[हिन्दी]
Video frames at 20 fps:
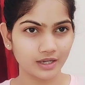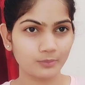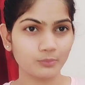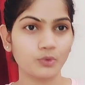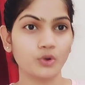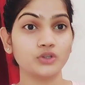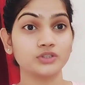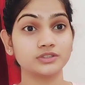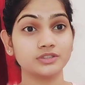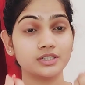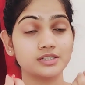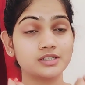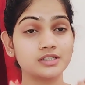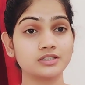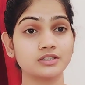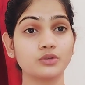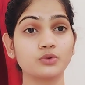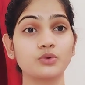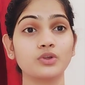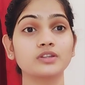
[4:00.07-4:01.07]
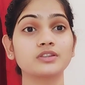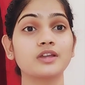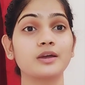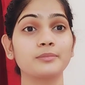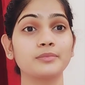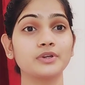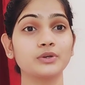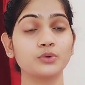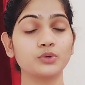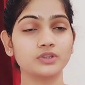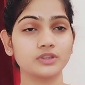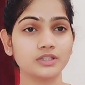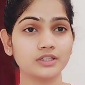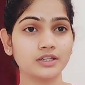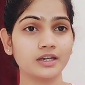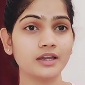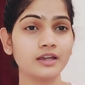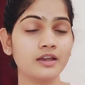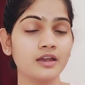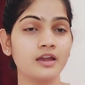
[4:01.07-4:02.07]
मॉइस्चर की ज़रूरत हमें होती
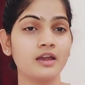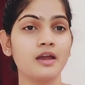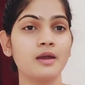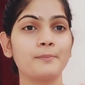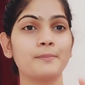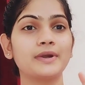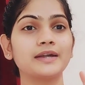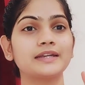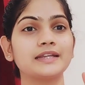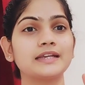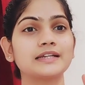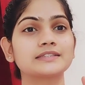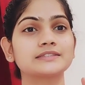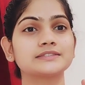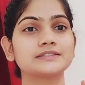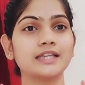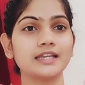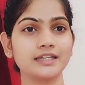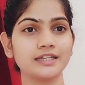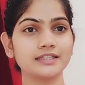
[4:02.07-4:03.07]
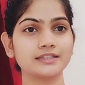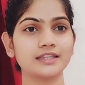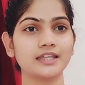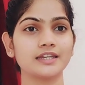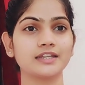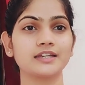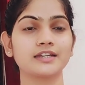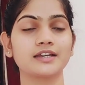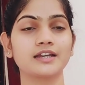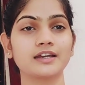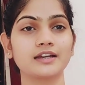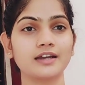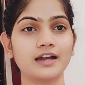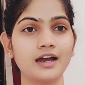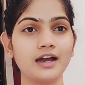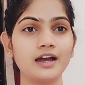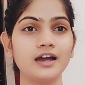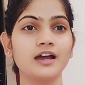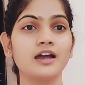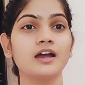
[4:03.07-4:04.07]
है बट एक सही तरीके का
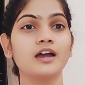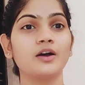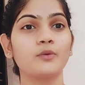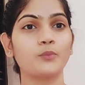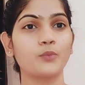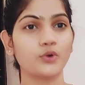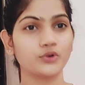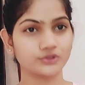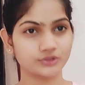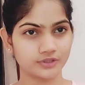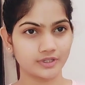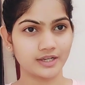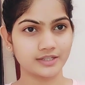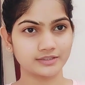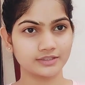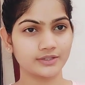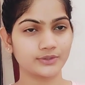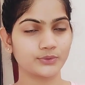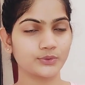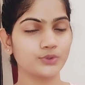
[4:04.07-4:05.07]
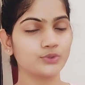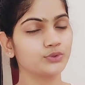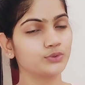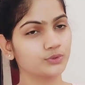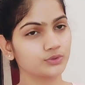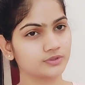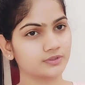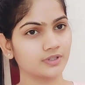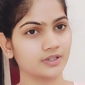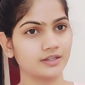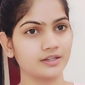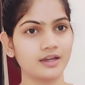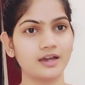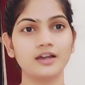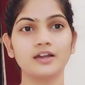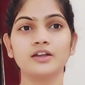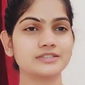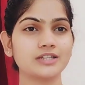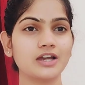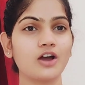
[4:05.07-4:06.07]
मॉइस्चराइज़र को यूज़ करना
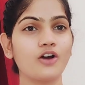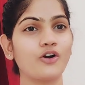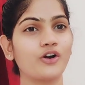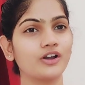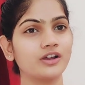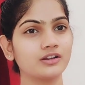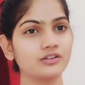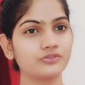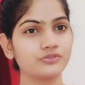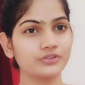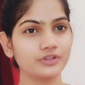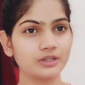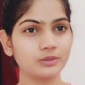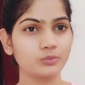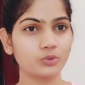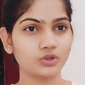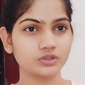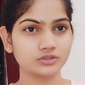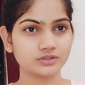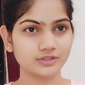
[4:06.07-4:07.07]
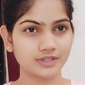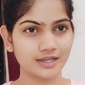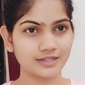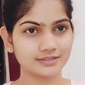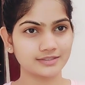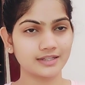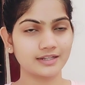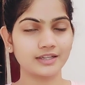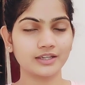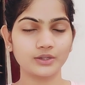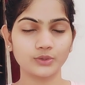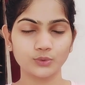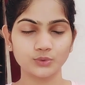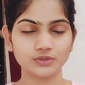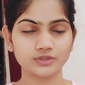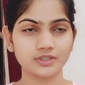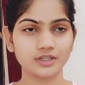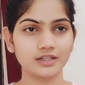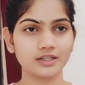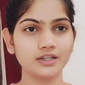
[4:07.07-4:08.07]
ऑयल फ्री मॉइस्चराइज़र ही
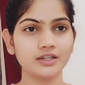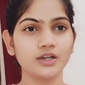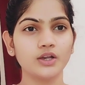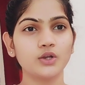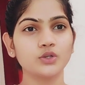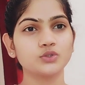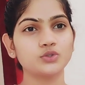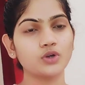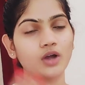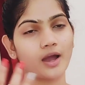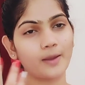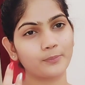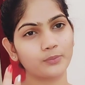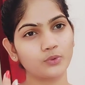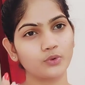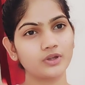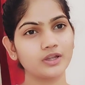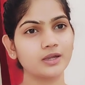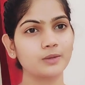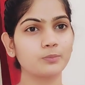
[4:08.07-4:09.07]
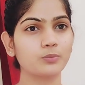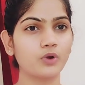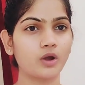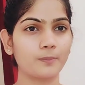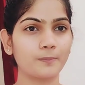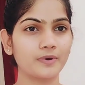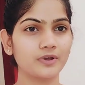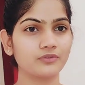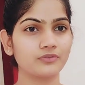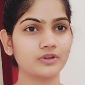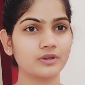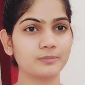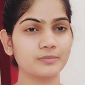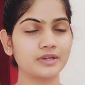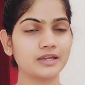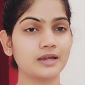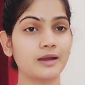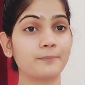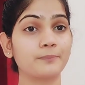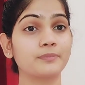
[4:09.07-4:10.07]
यूज़ करें जो आपको एक प्रॉपर वे
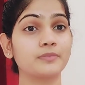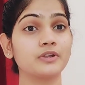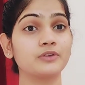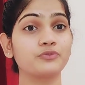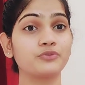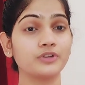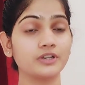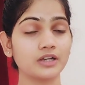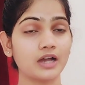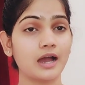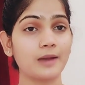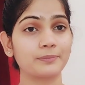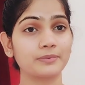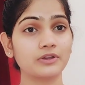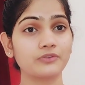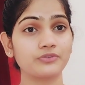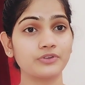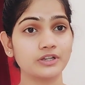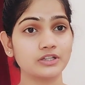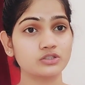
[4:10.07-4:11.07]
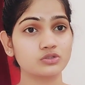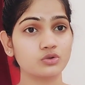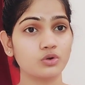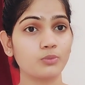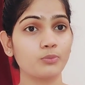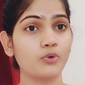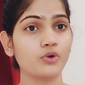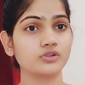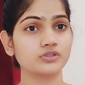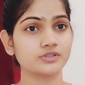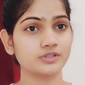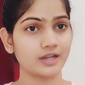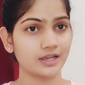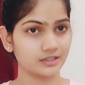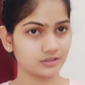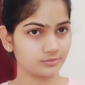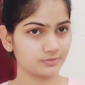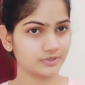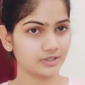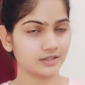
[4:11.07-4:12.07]
में अपने फे, आपके फेस को
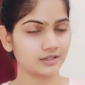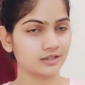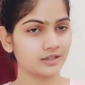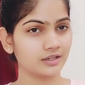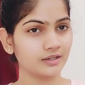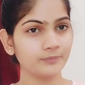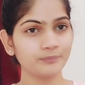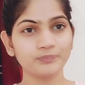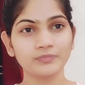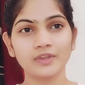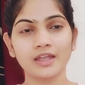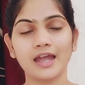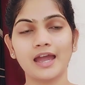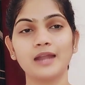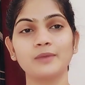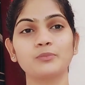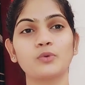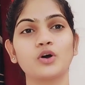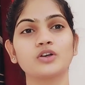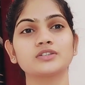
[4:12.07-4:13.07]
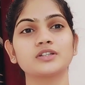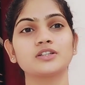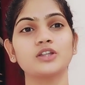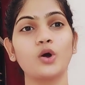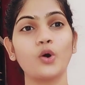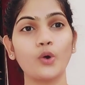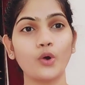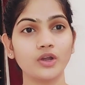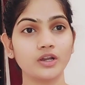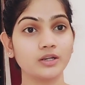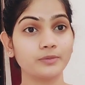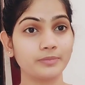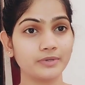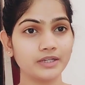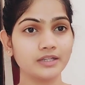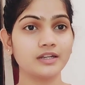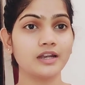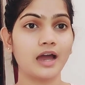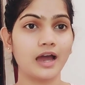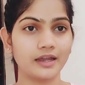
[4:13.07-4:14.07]
मॉइस्चराइज भी रखे एंड बहुत ज़्यादा ऑयल भी
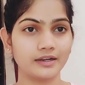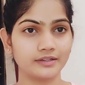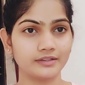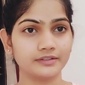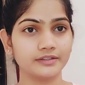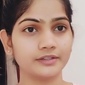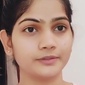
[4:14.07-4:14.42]
ना आने दें